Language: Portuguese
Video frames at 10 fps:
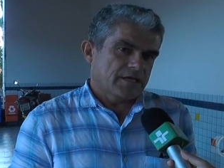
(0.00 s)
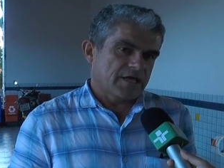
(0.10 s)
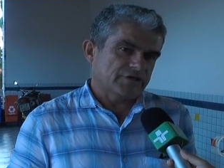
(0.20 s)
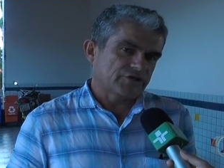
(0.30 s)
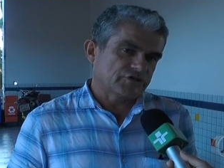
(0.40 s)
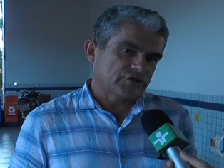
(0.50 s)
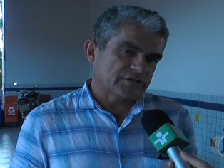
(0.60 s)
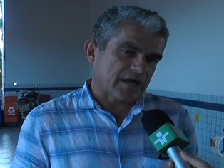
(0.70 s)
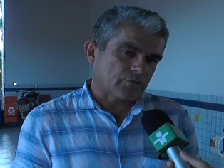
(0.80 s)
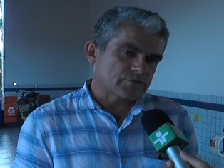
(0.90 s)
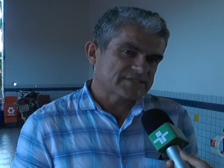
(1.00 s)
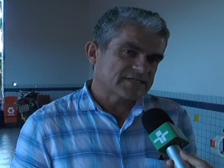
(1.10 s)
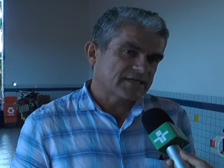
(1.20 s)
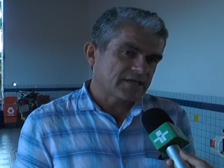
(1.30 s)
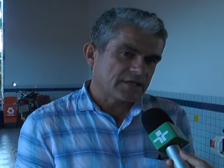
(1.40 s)
E a gente está
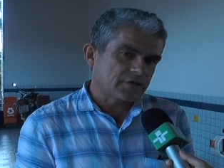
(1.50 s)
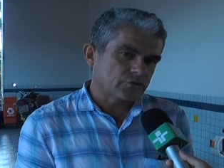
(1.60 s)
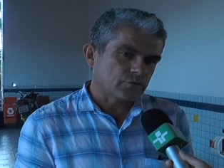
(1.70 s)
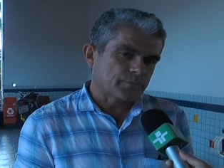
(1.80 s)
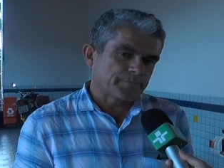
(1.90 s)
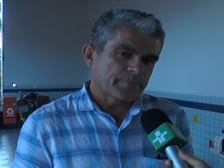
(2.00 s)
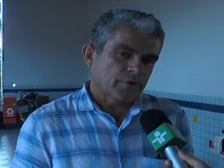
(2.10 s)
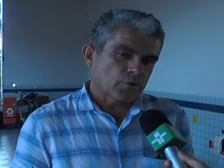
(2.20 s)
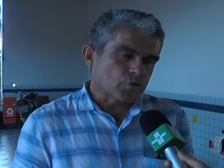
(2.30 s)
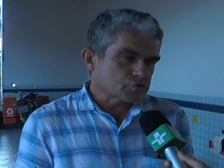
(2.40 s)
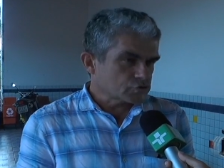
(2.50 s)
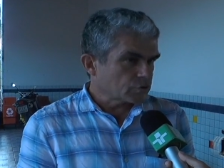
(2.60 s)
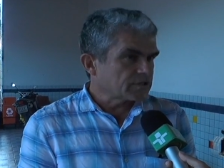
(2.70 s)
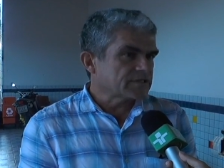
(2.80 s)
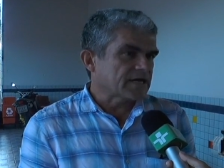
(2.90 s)
conseguindo
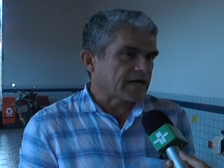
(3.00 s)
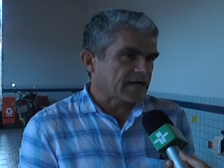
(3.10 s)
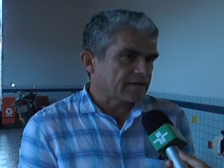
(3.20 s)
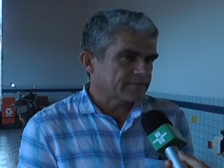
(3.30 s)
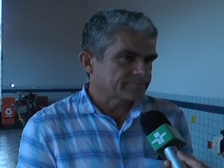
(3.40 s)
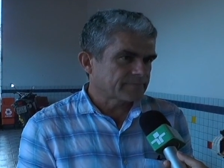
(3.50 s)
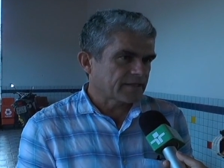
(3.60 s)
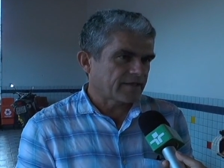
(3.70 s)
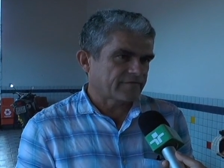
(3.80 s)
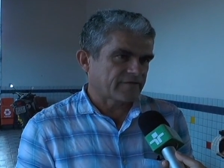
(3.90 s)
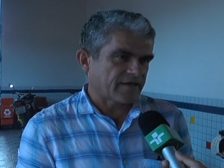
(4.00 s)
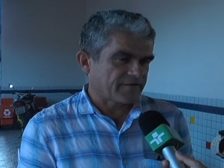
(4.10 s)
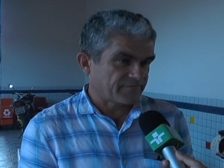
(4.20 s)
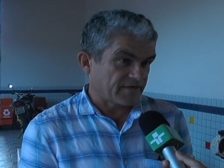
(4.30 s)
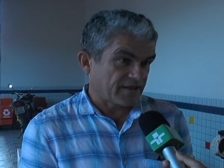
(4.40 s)
consolidar essa
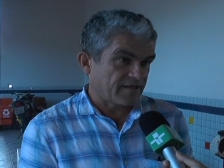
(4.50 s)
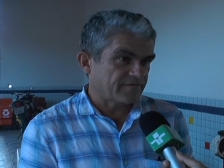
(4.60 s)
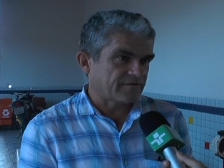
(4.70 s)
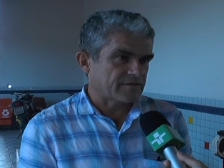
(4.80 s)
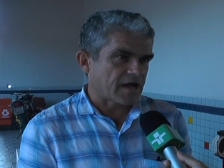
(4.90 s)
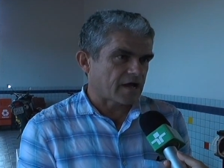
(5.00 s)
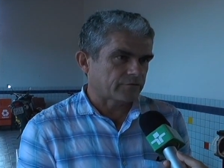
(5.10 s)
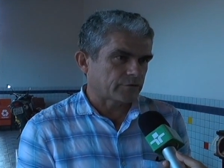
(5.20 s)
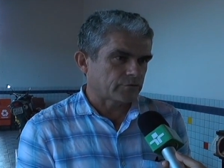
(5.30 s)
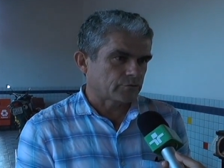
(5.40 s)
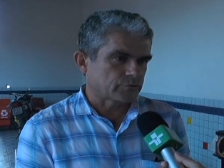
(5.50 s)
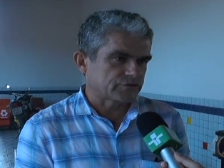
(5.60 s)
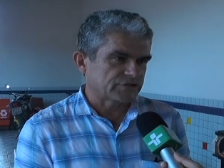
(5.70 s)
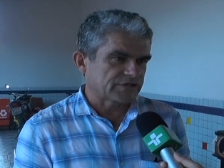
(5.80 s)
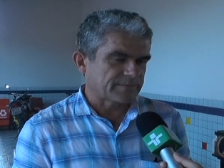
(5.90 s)
referência da
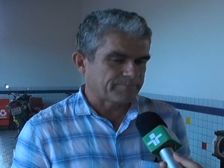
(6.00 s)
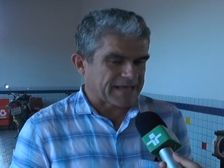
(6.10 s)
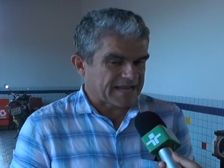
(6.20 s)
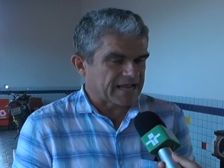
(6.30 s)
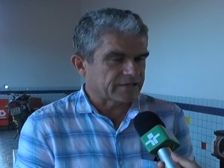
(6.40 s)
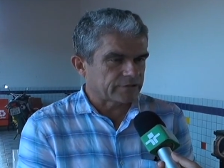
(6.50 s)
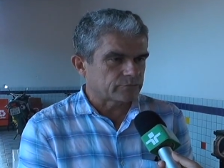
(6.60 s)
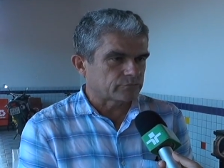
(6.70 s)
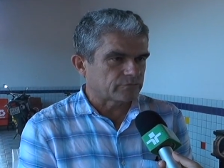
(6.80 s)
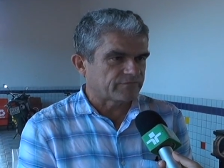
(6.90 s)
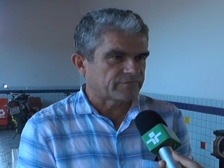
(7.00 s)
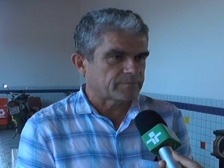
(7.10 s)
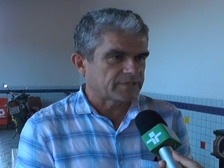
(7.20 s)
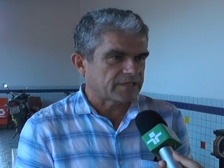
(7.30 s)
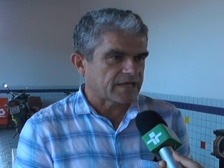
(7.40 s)
agroecologia para a agricultura
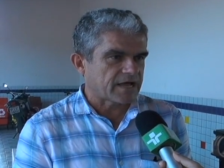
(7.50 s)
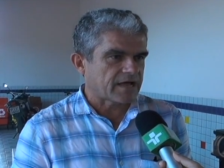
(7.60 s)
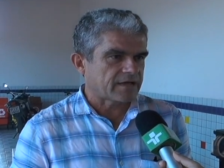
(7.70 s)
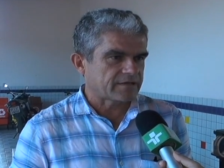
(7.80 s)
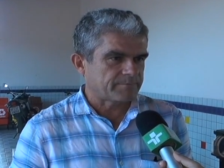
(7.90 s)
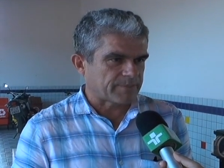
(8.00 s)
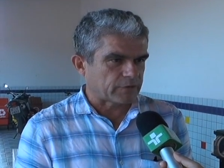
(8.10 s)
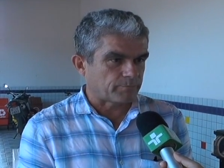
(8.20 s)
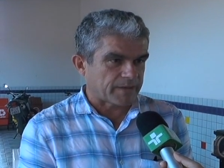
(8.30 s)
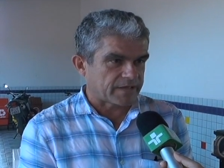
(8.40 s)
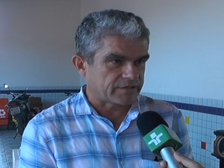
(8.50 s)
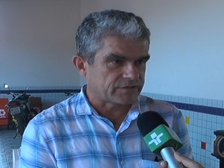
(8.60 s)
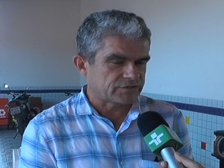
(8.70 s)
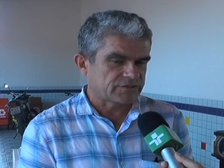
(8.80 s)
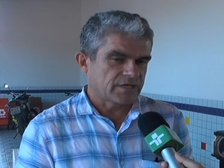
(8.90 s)
familiar e para o
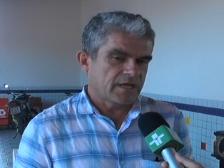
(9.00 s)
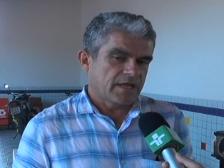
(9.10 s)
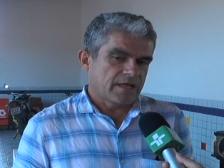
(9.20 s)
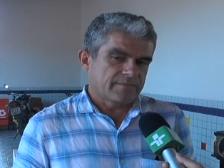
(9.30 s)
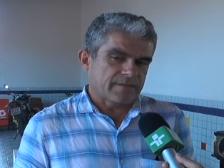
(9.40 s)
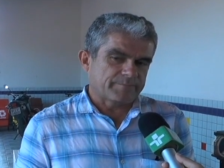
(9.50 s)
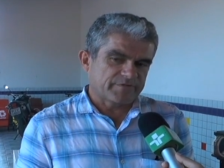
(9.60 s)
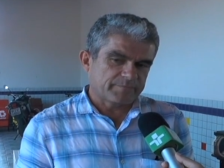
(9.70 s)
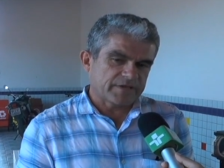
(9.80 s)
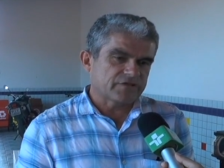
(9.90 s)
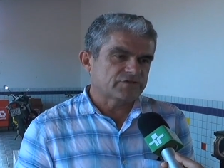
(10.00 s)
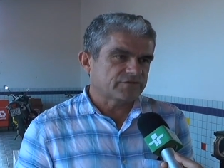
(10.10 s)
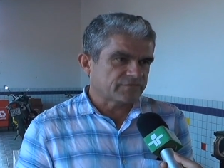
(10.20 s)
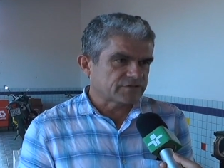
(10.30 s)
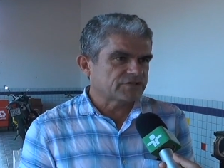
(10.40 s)
país, na
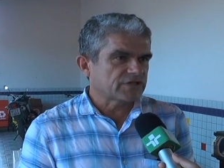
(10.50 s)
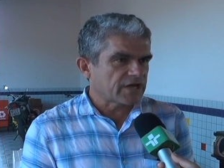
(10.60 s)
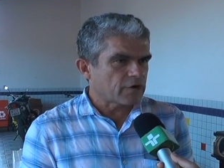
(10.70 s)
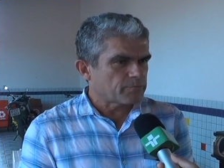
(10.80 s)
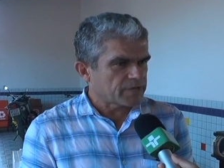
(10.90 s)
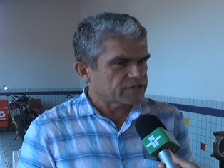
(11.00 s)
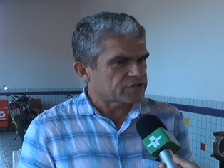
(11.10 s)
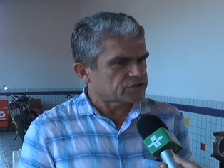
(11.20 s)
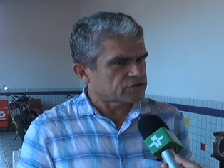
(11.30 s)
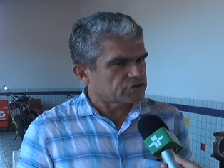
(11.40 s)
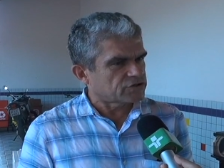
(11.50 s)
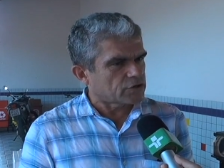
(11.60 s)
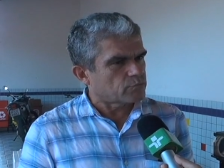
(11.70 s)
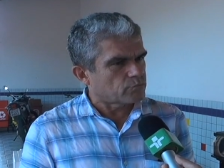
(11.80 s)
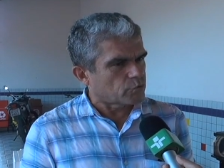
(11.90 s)
perspectiva de realmente a gente
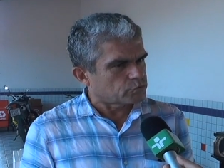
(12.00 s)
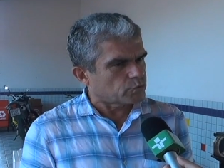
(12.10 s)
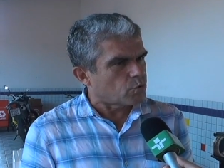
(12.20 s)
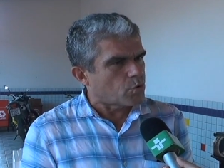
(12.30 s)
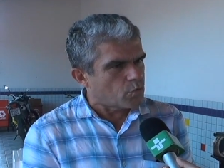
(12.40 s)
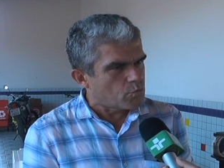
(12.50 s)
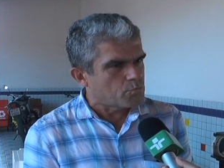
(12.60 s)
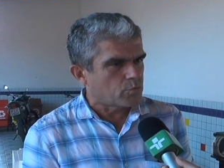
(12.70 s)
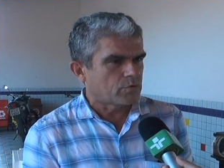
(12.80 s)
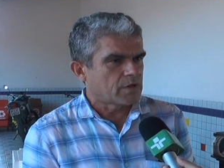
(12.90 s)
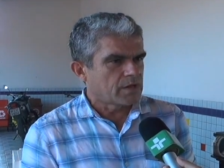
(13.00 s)
ter um outro rumo.